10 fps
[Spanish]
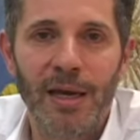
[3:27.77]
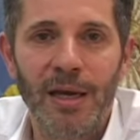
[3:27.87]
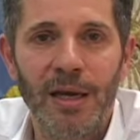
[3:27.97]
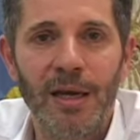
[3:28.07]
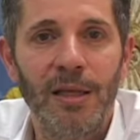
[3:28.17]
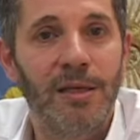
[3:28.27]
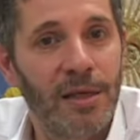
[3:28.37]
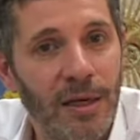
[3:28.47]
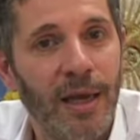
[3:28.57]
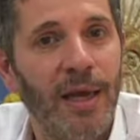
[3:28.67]
y
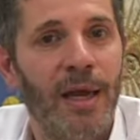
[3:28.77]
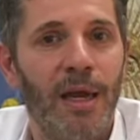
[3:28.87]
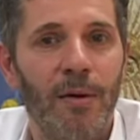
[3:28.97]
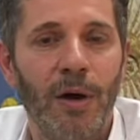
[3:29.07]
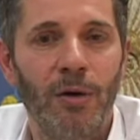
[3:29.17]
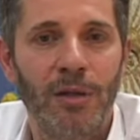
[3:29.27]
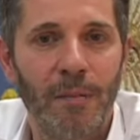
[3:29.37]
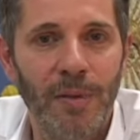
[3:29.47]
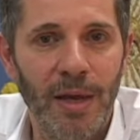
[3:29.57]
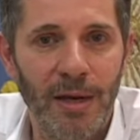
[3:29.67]
decir que, bueno,
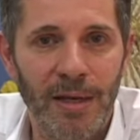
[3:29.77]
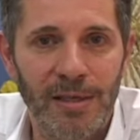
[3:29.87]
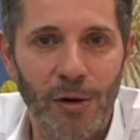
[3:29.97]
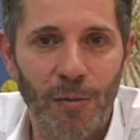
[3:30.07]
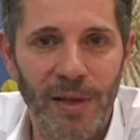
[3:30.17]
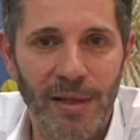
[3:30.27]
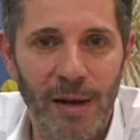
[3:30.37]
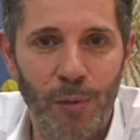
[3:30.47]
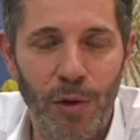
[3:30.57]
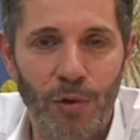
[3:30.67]
también en salud
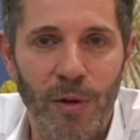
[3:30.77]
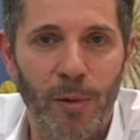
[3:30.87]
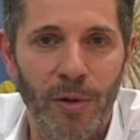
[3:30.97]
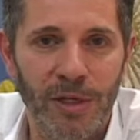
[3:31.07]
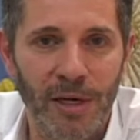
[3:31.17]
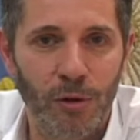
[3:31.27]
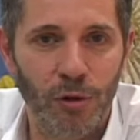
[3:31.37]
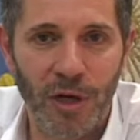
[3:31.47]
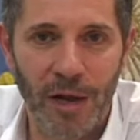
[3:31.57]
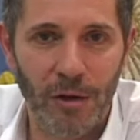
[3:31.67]
mental pudimos aprovechar
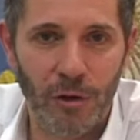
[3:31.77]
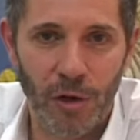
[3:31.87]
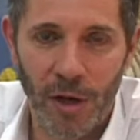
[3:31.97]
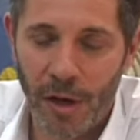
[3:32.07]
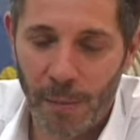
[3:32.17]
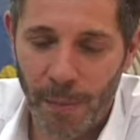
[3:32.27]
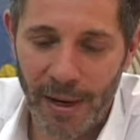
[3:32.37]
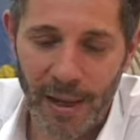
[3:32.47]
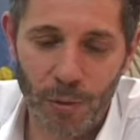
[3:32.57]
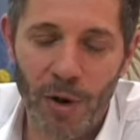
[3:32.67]
estos años
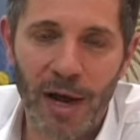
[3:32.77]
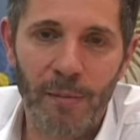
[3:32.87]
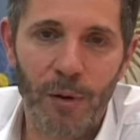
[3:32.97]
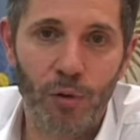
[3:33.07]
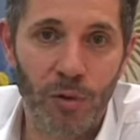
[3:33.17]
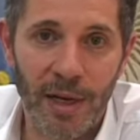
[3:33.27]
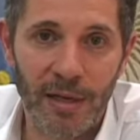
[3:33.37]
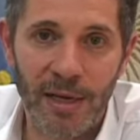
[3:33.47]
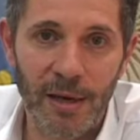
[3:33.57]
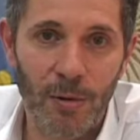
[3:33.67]
para dar un cambio
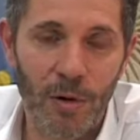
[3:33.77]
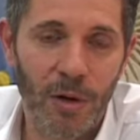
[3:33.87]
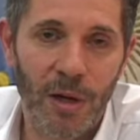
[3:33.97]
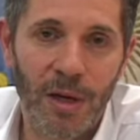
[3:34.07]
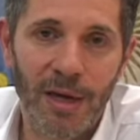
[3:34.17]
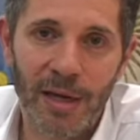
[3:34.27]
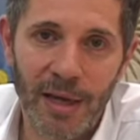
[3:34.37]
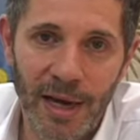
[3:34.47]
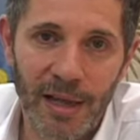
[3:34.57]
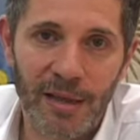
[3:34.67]
sustantivo y
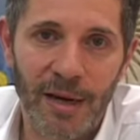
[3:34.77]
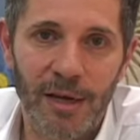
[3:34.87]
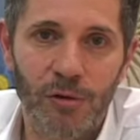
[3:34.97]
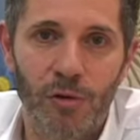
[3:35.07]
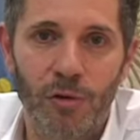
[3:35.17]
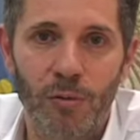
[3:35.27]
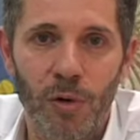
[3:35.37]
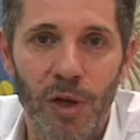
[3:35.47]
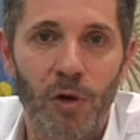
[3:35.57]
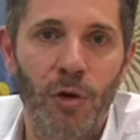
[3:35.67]
dejar atrás un
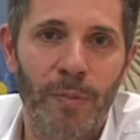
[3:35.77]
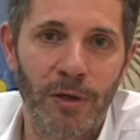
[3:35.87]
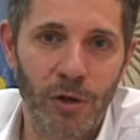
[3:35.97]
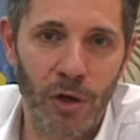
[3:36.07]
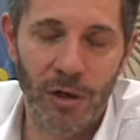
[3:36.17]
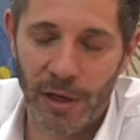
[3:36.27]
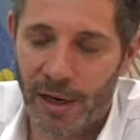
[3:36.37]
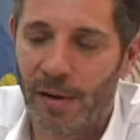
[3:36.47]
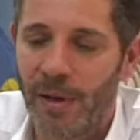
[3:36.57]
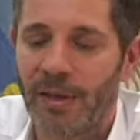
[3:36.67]
modelo de opresión y
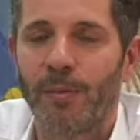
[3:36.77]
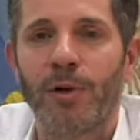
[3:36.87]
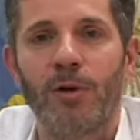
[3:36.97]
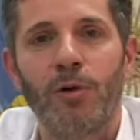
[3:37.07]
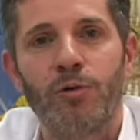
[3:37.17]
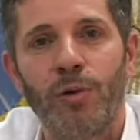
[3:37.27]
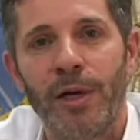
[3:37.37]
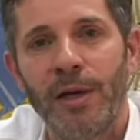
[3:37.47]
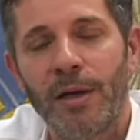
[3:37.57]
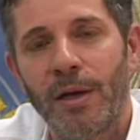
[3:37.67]
realmente poder
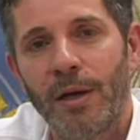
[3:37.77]
construir